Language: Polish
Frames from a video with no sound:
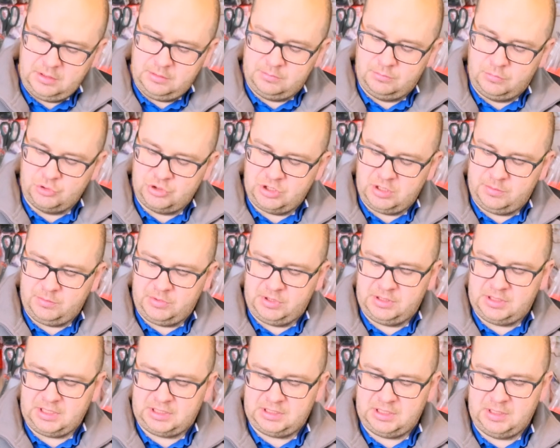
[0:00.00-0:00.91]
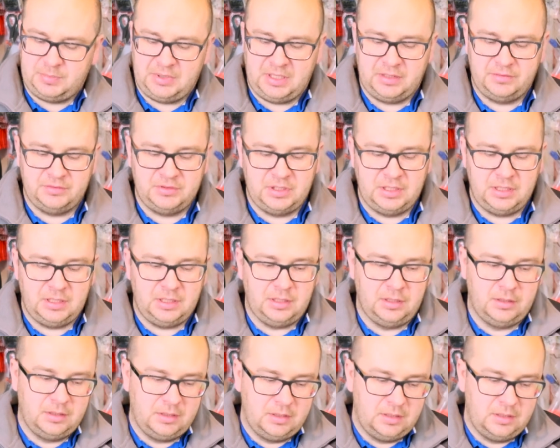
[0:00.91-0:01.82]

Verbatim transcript: możemy tak naprawdę